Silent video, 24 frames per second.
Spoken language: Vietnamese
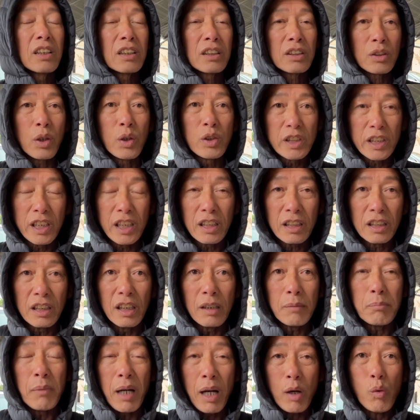tôi xin
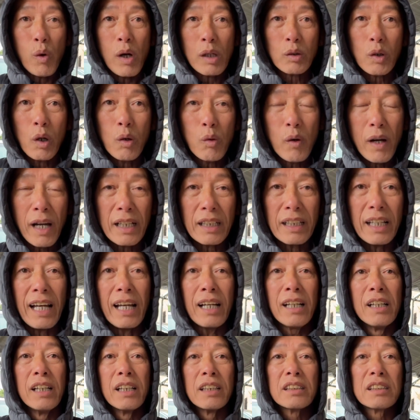được mở ngoặc đóng ngoặc là
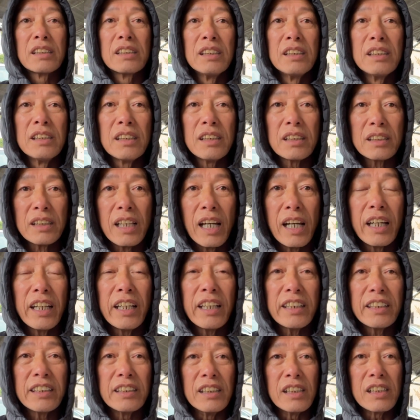chưa thấy
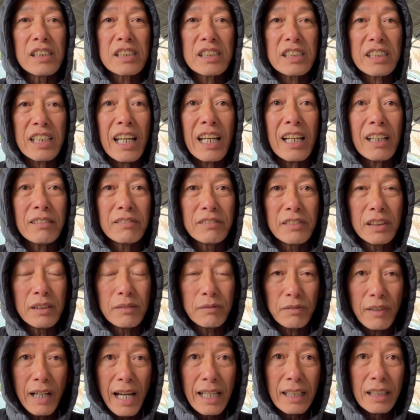được xe
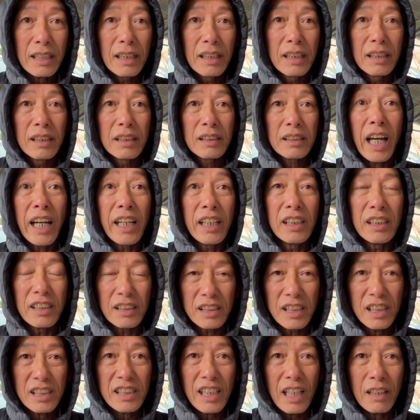VinFast thấy được
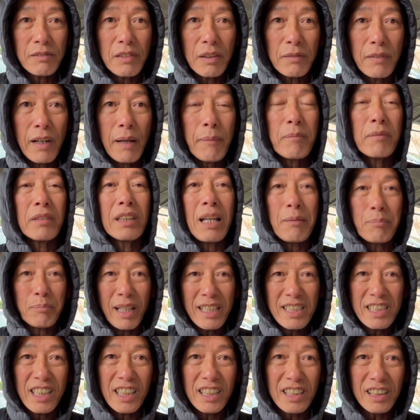chiếc xe VinFast lăn bánh
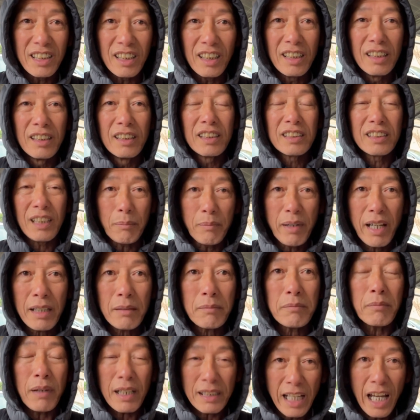trên đường chấm hết
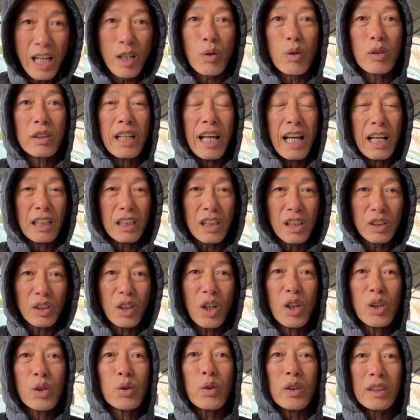và đây cũng là lời
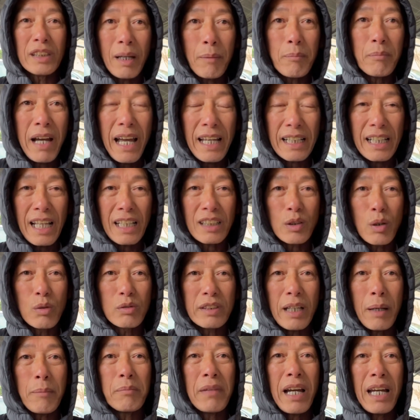nói của năm
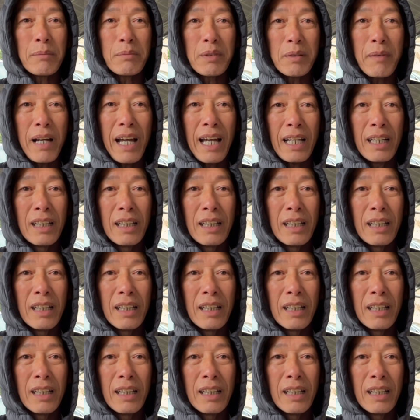2023